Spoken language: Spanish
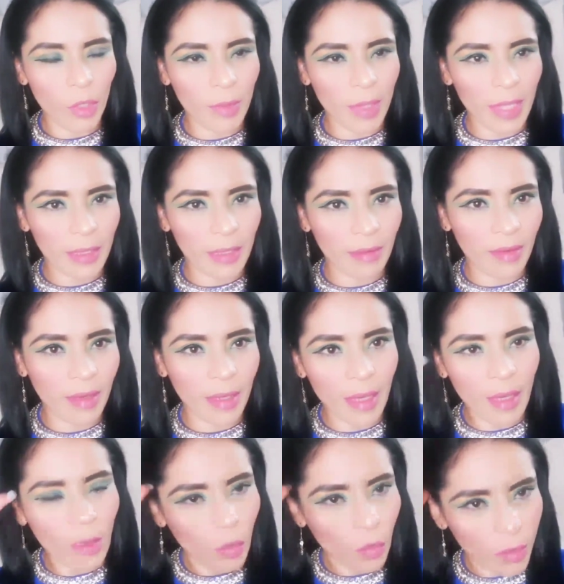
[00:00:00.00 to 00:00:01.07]
Bueno, mi gente
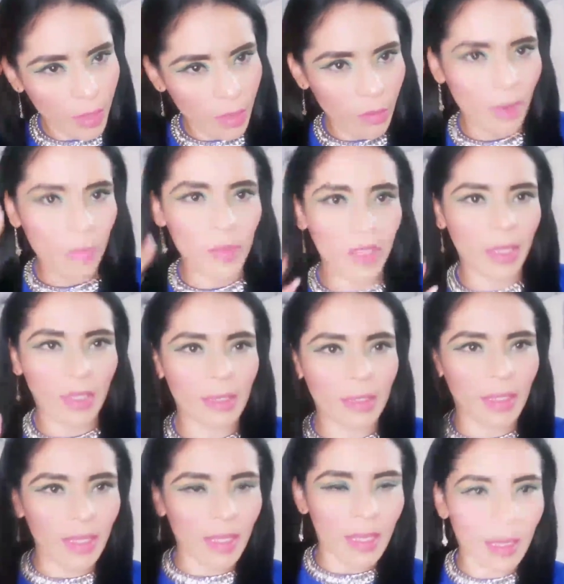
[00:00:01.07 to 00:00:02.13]
bella, continuamos
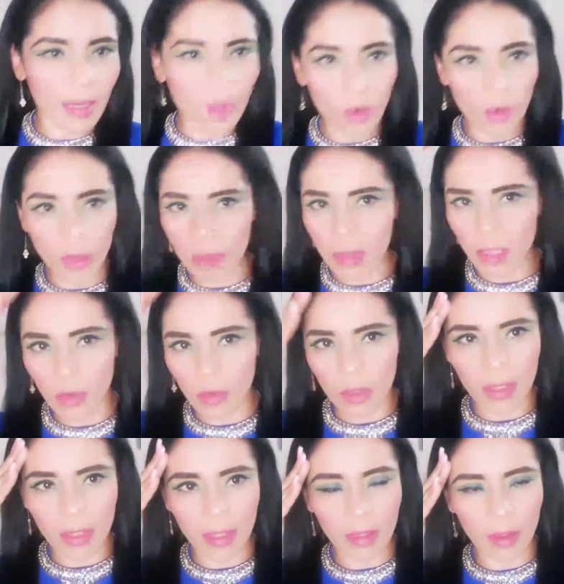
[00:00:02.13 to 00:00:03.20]
en este día con el
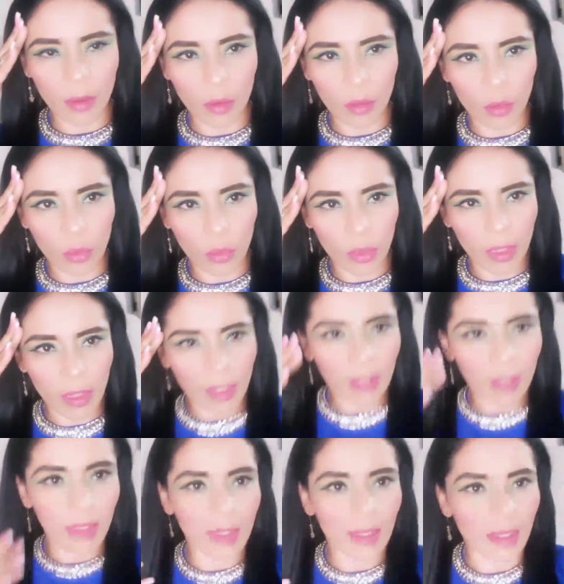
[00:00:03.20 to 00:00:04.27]
video del día de
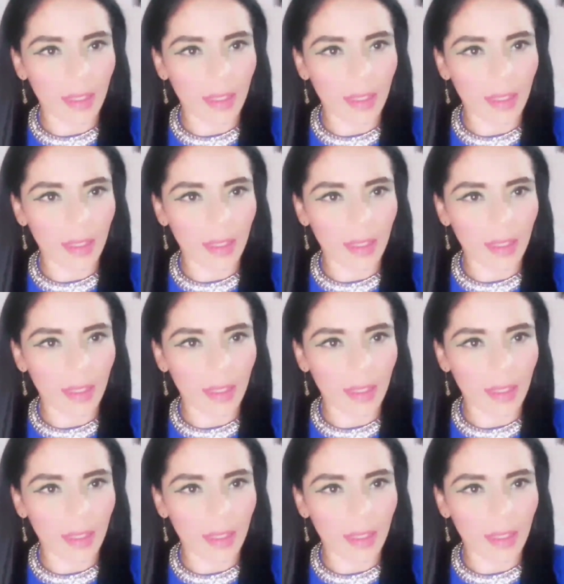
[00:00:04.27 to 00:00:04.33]
hoy.